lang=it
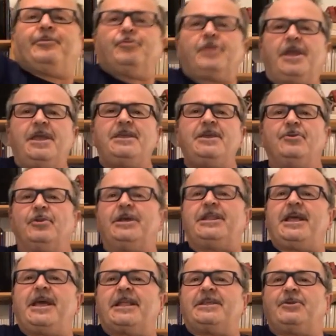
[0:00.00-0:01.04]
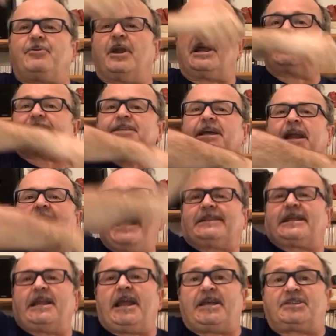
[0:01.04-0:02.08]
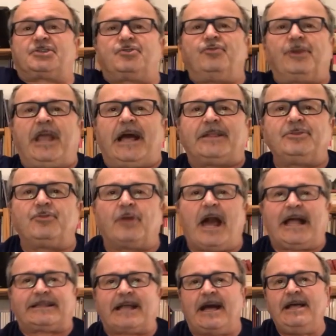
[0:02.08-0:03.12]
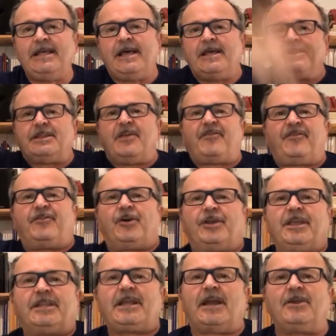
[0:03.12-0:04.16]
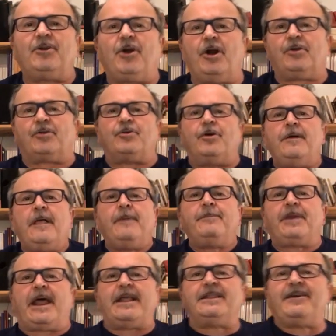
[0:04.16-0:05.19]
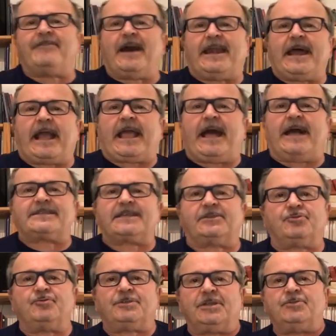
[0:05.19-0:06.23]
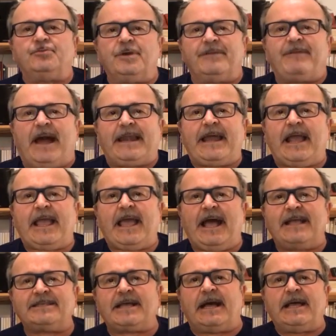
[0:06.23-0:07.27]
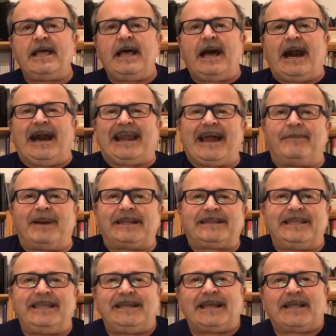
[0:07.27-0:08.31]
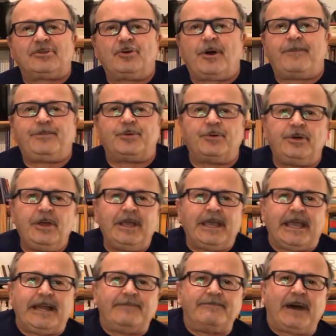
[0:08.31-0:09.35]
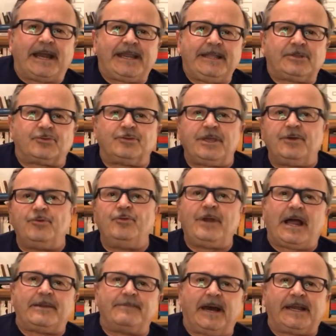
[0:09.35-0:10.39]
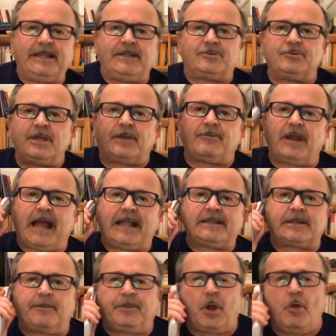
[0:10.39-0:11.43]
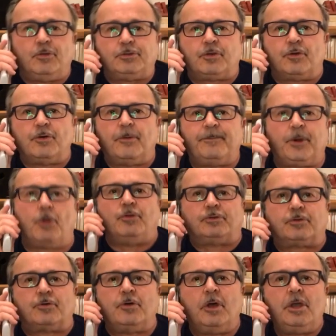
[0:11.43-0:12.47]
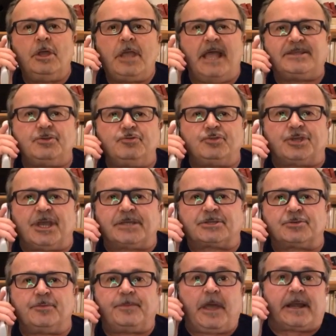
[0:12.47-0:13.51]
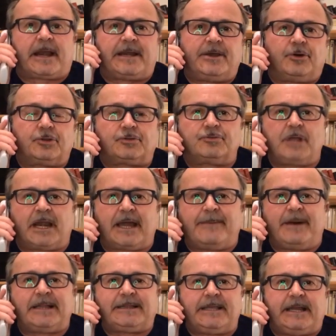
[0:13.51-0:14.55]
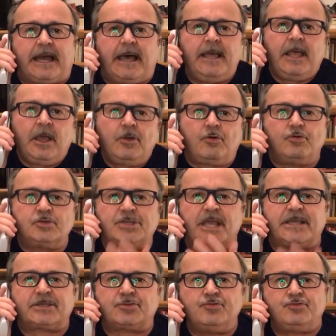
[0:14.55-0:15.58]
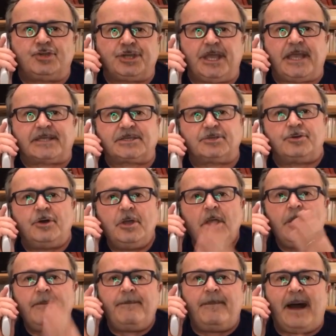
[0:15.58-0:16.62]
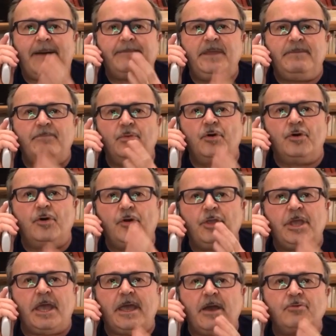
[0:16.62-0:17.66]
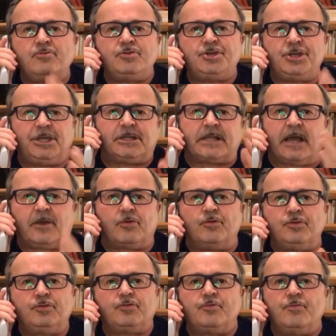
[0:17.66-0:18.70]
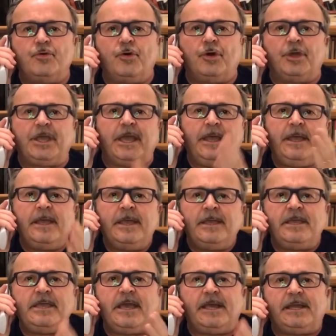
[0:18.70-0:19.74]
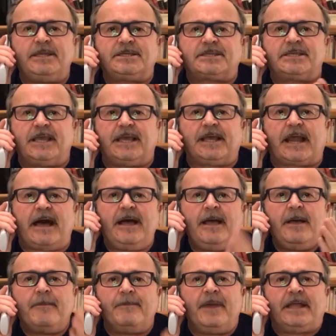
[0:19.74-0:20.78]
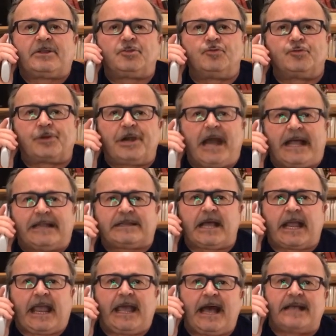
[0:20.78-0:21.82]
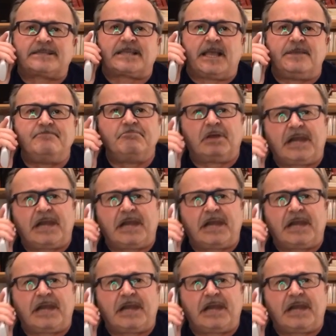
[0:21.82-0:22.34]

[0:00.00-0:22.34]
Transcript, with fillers: pure io l'idea di quella serata una scoriandolata de foglie dall'oro, prende e vanno a casa tutte e due, vanno a casa alla mattina dopo e il marito di una, il marito di quell'altra. Pronto, pronto. Che è successo? Per alle 8 della mattina cos'è successo? Ma mi moglie è uscita con tua moglie, ieri sera mi è tornata a casa in